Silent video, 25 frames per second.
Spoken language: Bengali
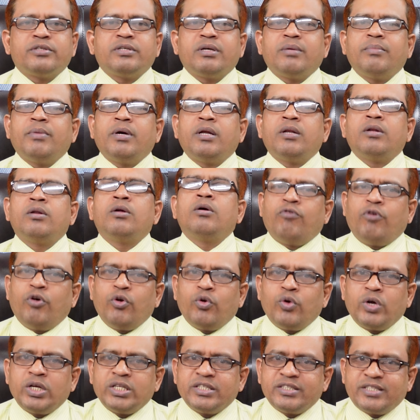সেভেন
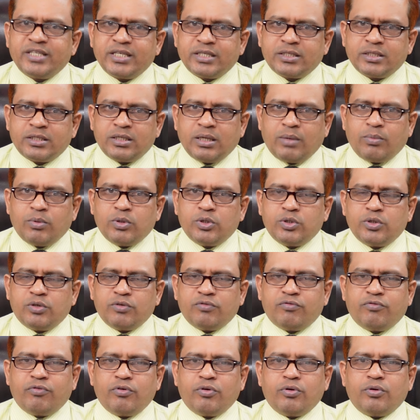ফোর ওয়ান সিক্স ডাবল
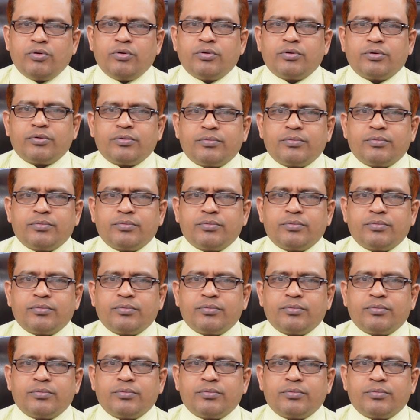জিরো ফোর